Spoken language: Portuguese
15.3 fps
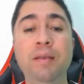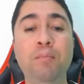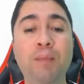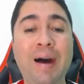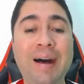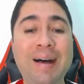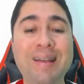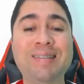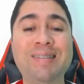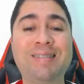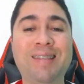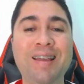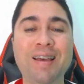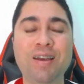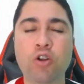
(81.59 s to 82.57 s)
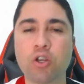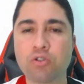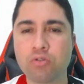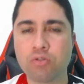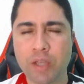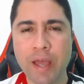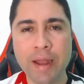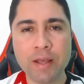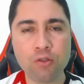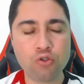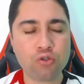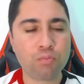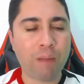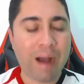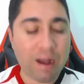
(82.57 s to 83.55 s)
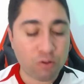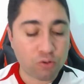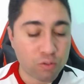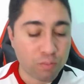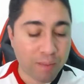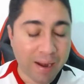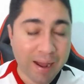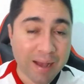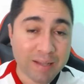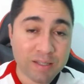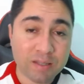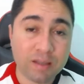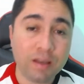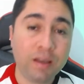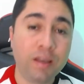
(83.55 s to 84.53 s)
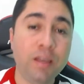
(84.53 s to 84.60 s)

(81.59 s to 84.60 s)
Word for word: mas né, nossos queridos Marcos Braz